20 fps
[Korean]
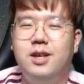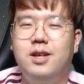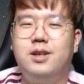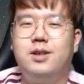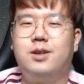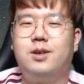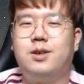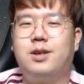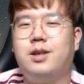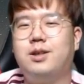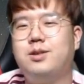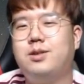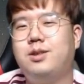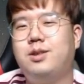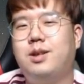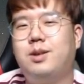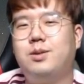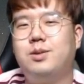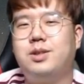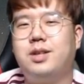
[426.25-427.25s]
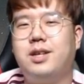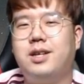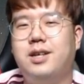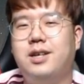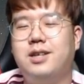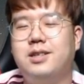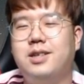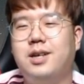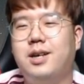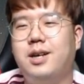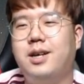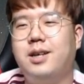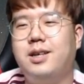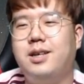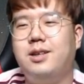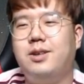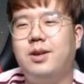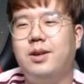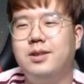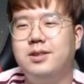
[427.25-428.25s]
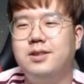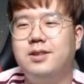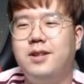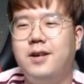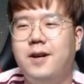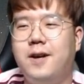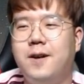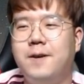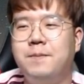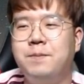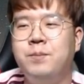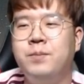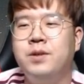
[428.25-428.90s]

그런 계절이라고 제가 생각이 되는데